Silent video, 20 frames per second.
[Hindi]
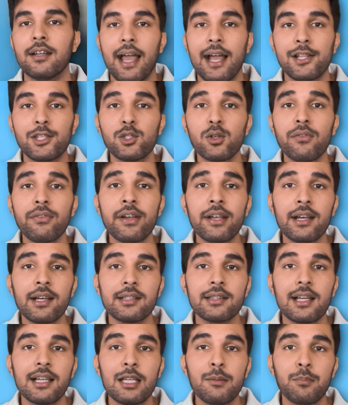एच के
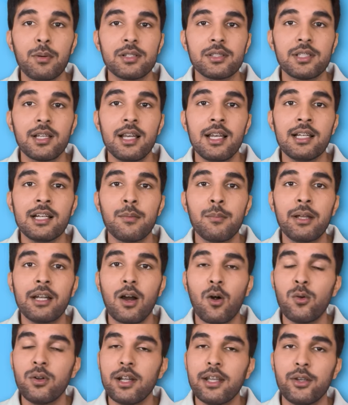करता की पर्सनल इनकम में
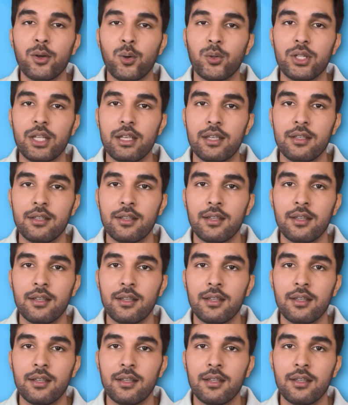काउंट नहीं होती